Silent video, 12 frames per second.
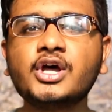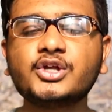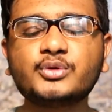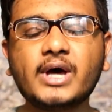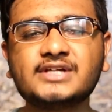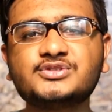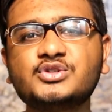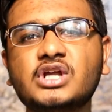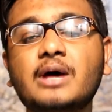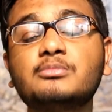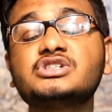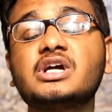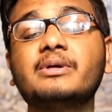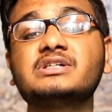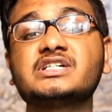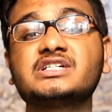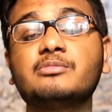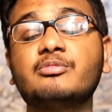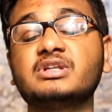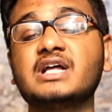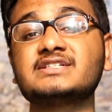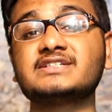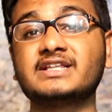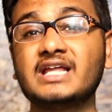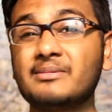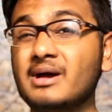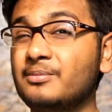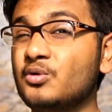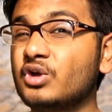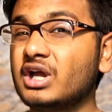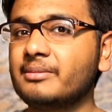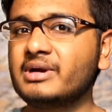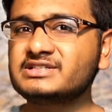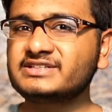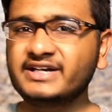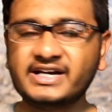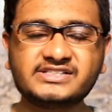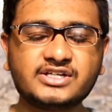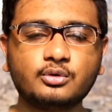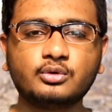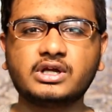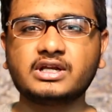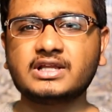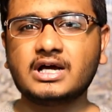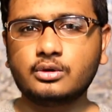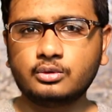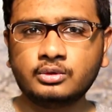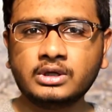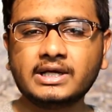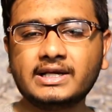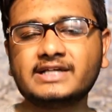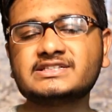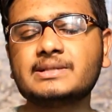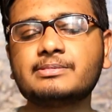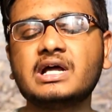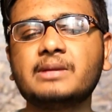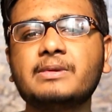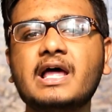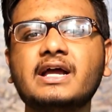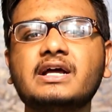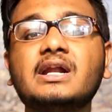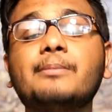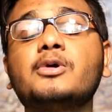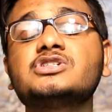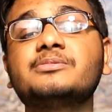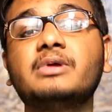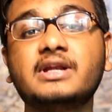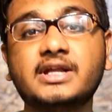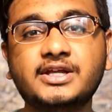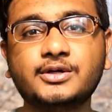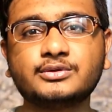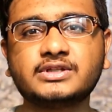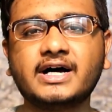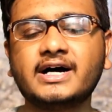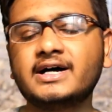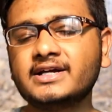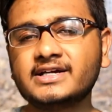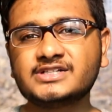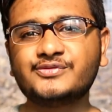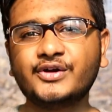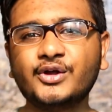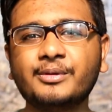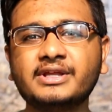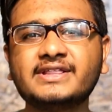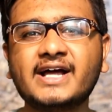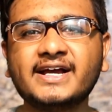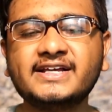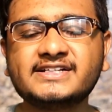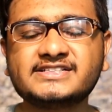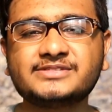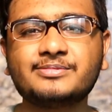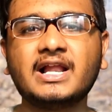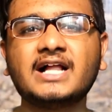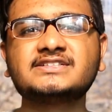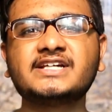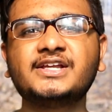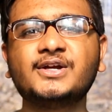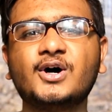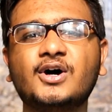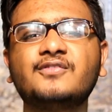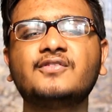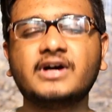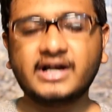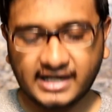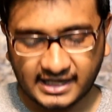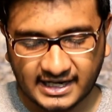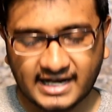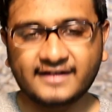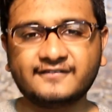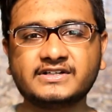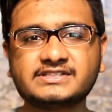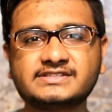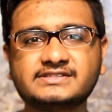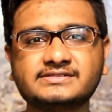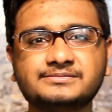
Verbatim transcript: तो एज यूजल आप मुझे कमेंट सेक्शन में बता सकते हैं मैं आप लोगों की कमेंट्स रीड ज़रूर करता हूँ लेकिन सबका रिप्लाई करना पॉसिबल नहीं होता इस वीडियो में इतना ही दिस इज़ बिलाल साइनिंग ऑफ अल्लाह हाफिज़